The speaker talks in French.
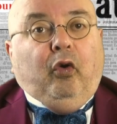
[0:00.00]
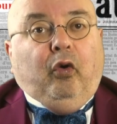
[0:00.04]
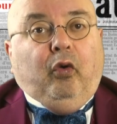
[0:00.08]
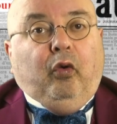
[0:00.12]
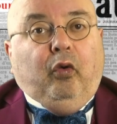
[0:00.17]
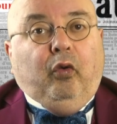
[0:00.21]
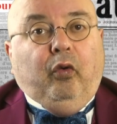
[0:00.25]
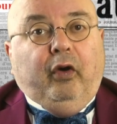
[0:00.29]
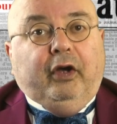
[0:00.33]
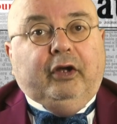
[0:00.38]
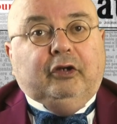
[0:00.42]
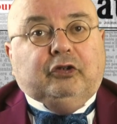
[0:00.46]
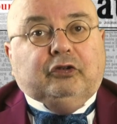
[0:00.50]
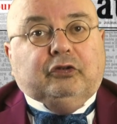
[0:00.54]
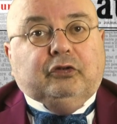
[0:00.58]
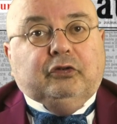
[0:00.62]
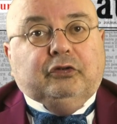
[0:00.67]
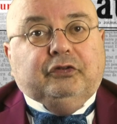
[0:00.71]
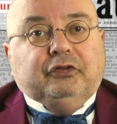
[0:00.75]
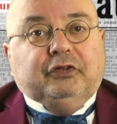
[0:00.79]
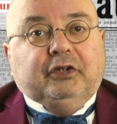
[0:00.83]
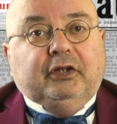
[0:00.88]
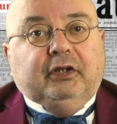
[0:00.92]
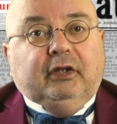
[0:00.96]
Au
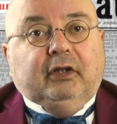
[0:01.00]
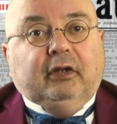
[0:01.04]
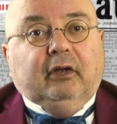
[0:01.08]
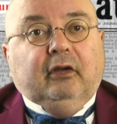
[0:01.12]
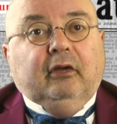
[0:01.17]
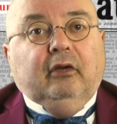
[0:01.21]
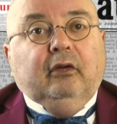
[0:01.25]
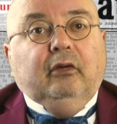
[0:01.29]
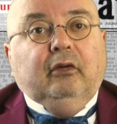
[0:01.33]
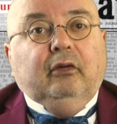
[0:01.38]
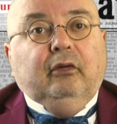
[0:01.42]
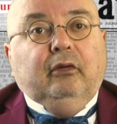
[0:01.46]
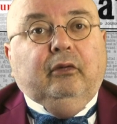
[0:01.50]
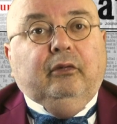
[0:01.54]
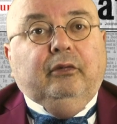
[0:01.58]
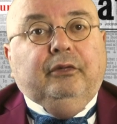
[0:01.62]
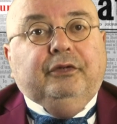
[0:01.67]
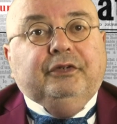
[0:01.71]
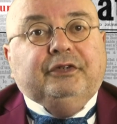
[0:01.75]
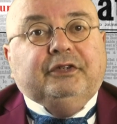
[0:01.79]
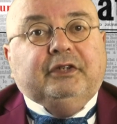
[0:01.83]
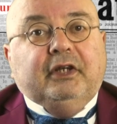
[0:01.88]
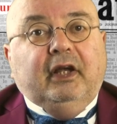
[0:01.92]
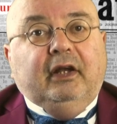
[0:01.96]
rez-de-chaussée,
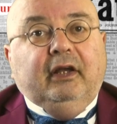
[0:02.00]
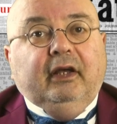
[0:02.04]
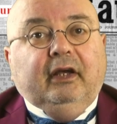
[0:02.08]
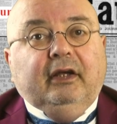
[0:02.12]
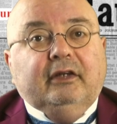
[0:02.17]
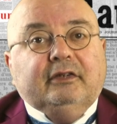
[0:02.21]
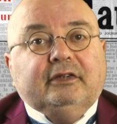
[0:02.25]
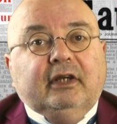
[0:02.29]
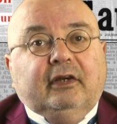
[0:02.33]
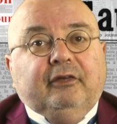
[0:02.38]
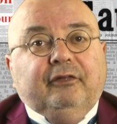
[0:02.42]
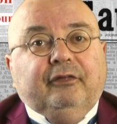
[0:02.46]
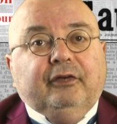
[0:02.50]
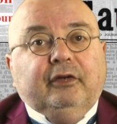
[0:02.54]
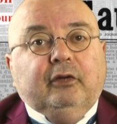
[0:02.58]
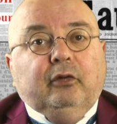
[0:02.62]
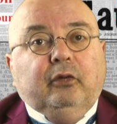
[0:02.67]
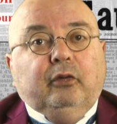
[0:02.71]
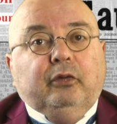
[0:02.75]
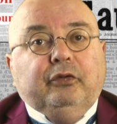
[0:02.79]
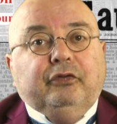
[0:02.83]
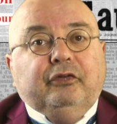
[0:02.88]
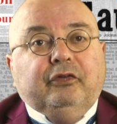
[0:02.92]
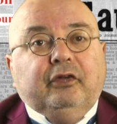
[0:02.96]
une salle est réservée
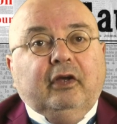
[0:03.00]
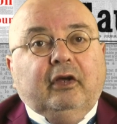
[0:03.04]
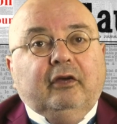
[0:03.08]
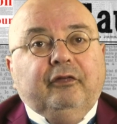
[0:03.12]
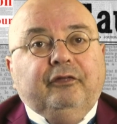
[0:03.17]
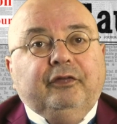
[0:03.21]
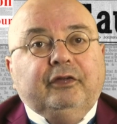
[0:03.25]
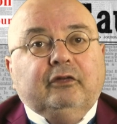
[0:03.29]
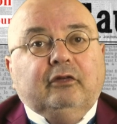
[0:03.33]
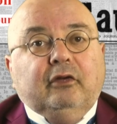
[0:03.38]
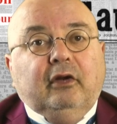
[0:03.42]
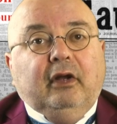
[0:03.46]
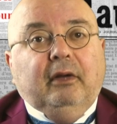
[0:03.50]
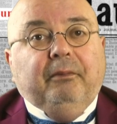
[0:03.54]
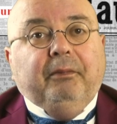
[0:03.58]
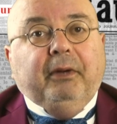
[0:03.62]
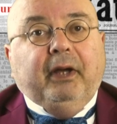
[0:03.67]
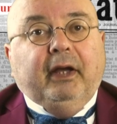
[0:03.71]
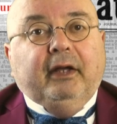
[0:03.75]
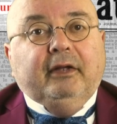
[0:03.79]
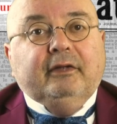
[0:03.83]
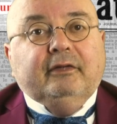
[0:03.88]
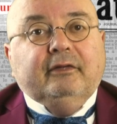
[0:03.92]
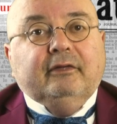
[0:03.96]
au service de la
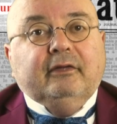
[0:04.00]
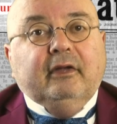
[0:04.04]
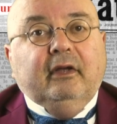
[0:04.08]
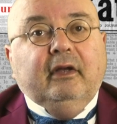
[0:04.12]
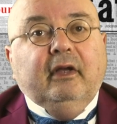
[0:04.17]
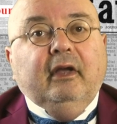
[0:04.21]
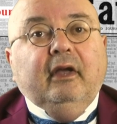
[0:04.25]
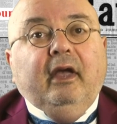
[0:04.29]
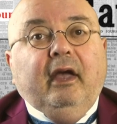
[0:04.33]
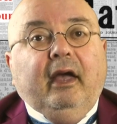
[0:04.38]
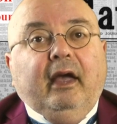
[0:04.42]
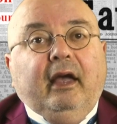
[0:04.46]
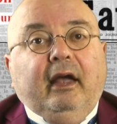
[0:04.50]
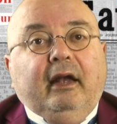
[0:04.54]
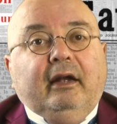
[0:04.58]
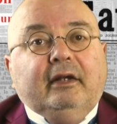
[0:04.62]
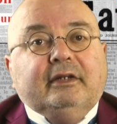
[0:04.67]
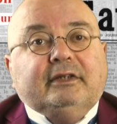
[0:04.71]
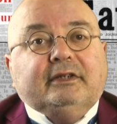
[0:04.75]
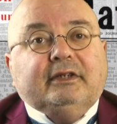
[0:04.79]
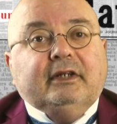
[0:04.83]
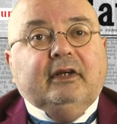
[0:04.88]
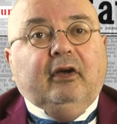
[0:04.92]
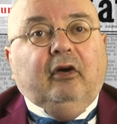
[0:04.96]
presse. Elle
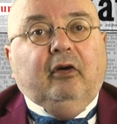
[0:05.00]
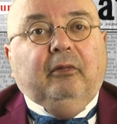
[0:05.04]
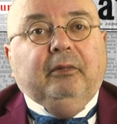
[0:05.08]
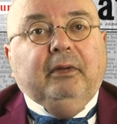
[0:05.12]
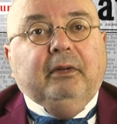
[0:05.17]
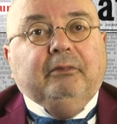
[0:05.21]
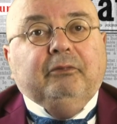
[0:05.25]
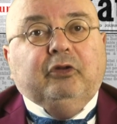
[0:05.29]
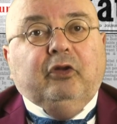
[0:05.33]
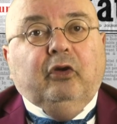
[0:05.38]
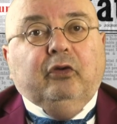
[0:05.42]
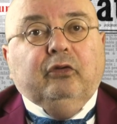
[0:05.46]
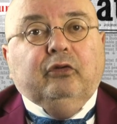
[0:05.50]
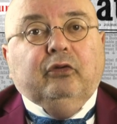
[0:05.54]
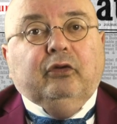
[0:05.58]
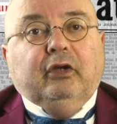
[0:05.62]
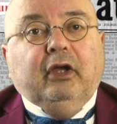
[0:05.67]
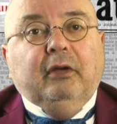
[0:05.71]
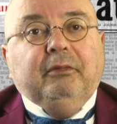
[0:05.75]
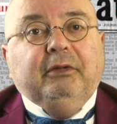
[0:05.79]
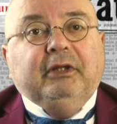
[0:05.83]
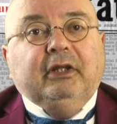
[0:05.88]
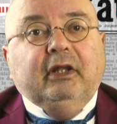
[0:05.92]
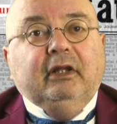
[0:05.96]
sert en même temps de
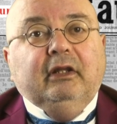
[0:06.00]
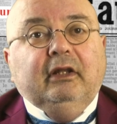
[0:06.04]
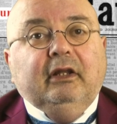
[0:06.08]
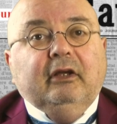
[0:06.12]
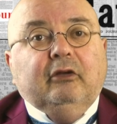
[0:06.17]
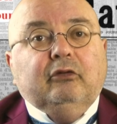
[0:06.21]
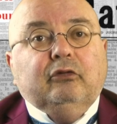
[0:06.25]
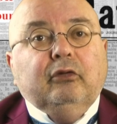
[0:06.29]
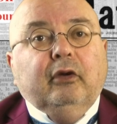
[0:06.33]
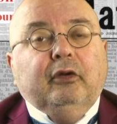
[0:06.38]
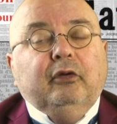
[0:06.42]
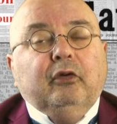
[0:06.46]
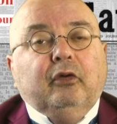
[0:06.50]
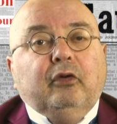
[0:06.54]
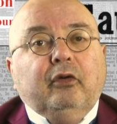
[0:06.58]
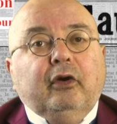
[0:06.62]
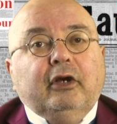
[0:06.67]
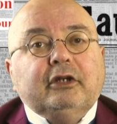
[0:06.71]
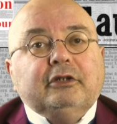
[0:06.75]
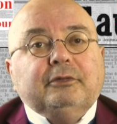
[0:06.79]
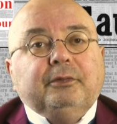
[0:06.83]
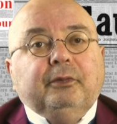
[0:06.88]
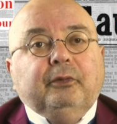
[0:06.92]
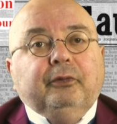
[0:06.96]
cabinet de lecture et de
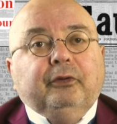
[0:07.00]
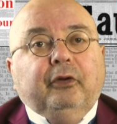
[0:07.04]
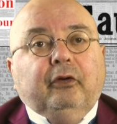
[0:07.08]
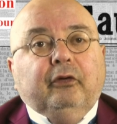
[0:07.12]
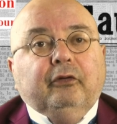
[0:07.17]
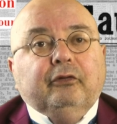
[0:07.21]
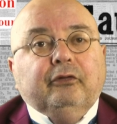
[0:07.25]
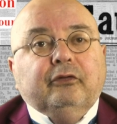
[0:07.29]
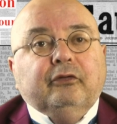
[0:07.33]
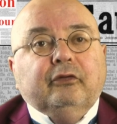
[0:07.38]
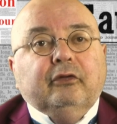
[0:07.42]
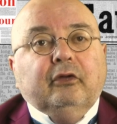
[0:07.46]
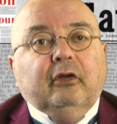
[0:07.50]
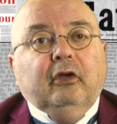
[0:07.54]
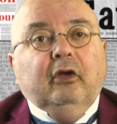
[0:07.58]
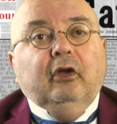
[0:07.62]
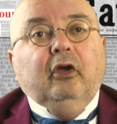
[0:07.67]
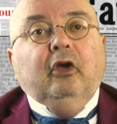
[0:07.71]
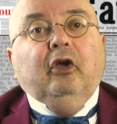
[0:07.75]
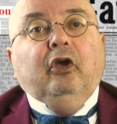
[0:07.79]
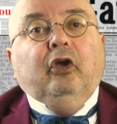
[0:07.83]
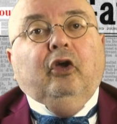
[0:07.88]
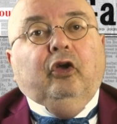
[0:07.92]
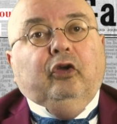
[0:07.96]
correspondance.
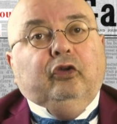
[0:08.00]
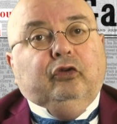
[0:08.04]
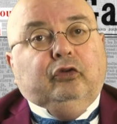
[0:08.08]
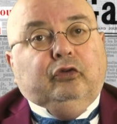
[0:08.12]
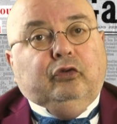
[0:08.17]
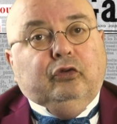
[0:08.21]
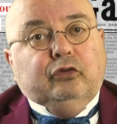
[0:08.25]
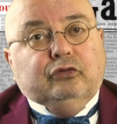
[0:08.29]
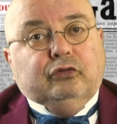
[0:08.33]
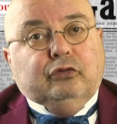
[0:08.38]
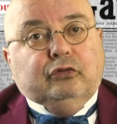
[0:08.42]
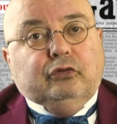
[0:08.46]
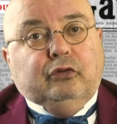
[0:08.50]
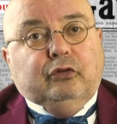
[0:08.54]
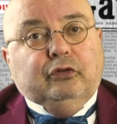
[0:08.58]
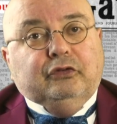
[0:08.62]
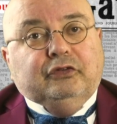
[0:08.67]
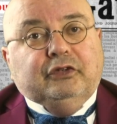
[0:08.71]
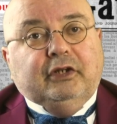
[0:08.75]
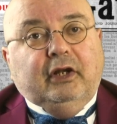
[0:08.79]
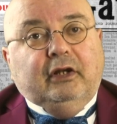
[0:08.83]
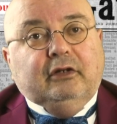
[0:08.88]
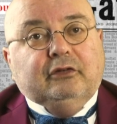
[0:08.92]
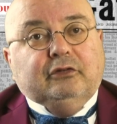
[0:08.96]
Deux autres
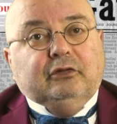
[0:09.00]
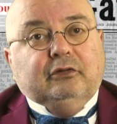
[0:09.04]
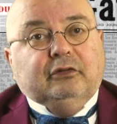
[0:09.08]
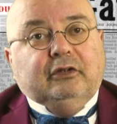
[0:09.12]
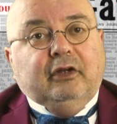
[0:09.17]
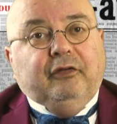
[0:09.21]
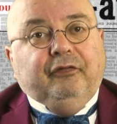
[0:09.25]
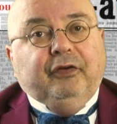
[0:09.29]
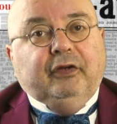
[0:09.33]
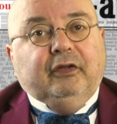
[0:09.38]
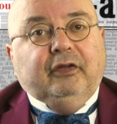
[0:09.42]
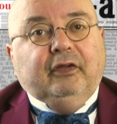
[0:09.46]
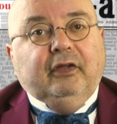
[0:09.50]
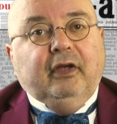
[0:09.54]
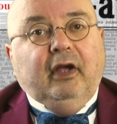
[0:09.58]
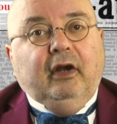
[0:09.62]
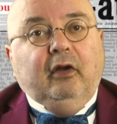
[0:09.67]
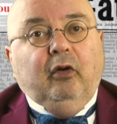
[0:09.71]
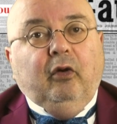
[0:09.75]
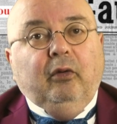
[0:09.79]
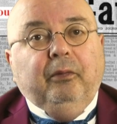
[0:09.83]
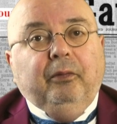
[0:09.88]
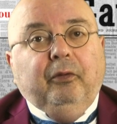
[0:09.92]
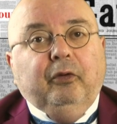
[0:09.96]
salles sont affectées à
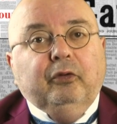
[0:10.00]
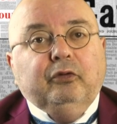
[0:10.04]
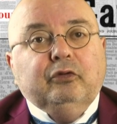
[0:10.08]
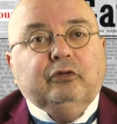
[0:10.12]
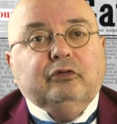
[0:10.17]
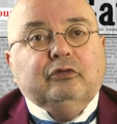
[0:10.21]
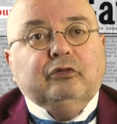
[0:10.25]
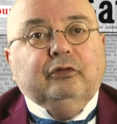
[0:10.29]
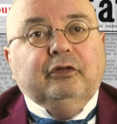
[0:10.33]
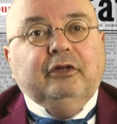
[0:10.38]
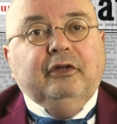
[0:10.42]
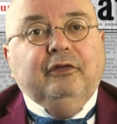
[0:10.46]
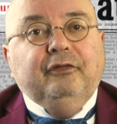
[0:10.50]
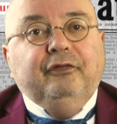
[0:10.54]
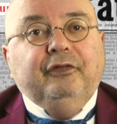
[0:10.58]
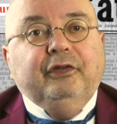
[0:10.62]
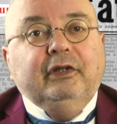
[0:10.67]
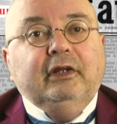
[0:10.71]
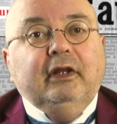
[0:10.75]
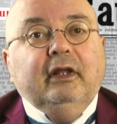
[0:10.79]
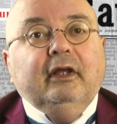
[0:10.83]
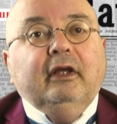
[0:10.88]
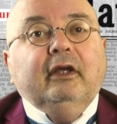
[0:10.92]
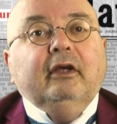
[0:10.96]
la reproduction des
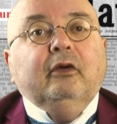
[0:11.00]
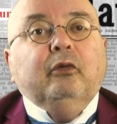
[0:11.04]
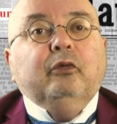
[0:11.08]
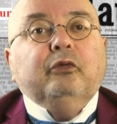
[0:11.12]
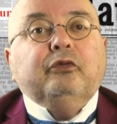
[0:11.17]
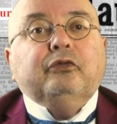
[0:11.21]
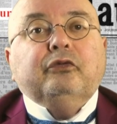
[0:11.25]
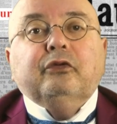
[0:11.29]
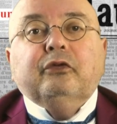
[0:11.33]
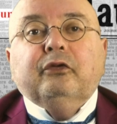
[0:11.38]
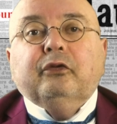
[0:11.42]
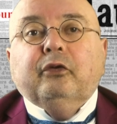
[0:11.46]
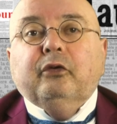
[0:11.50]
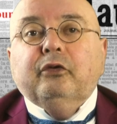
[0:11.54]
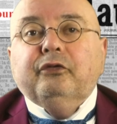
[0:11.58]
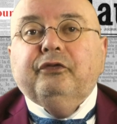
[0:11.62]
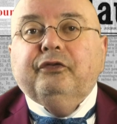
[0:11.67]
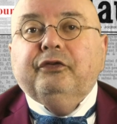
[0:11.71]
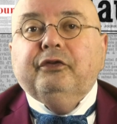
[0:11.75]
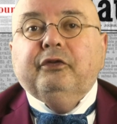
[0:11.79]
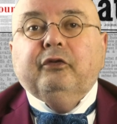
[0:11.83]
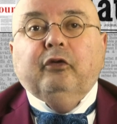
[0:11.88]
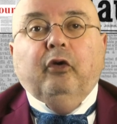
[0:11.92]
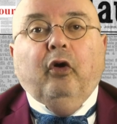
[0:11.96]
villes et aux autres
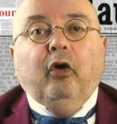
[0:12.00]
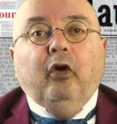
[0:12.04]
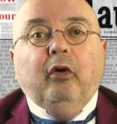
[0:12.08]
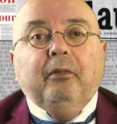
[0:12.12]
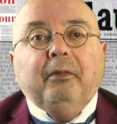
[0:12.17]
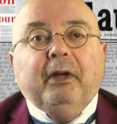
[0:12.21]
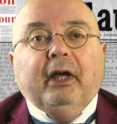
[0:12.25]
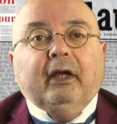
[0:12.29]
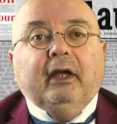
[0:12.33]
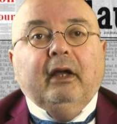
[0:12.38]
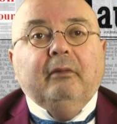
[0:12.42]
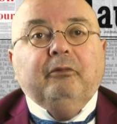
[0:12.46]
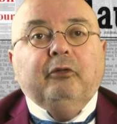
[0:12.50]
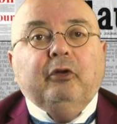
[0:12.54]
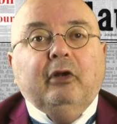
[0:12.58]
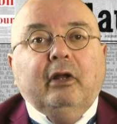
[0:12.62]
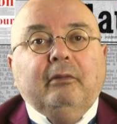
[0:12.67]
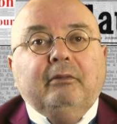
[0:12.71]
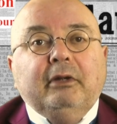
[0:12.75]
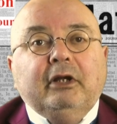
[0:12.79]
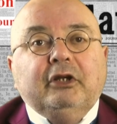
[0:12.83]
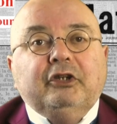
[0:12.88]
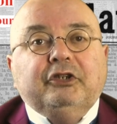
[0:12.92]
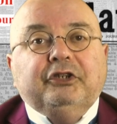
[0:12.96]
sites remarquables de la
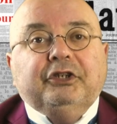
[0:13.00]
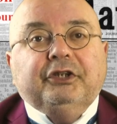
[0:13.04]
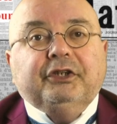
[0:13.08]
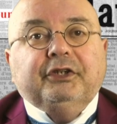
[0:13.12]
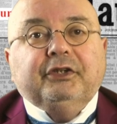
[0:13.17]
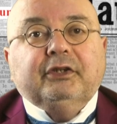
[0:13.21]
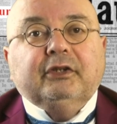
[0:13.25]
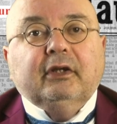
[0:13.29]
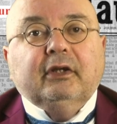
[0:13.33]
Belgique.